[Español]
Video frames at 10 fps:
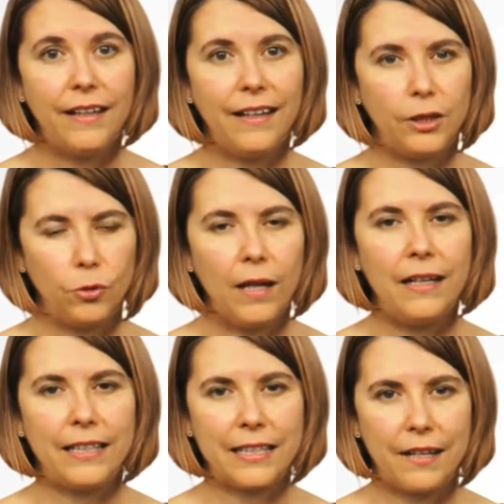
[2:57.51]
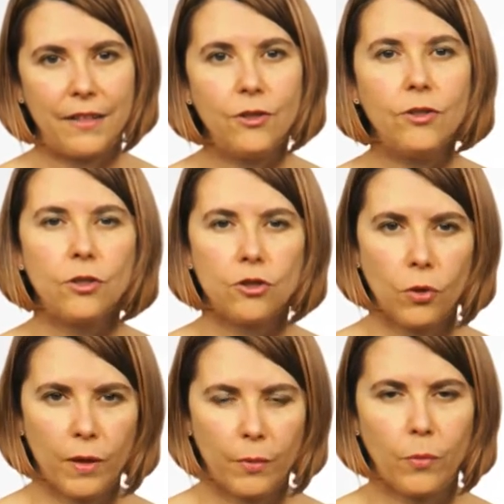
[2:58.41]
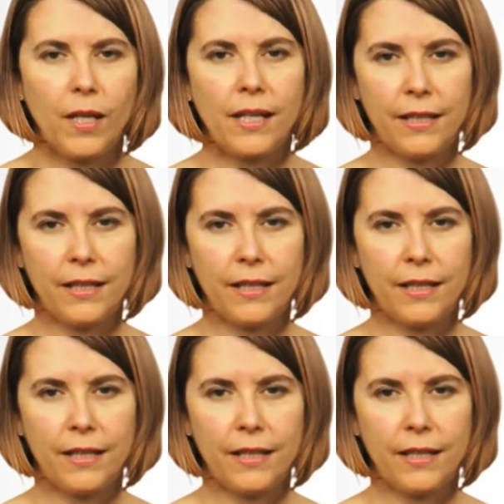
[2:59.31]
la actual legislación sobre propiedad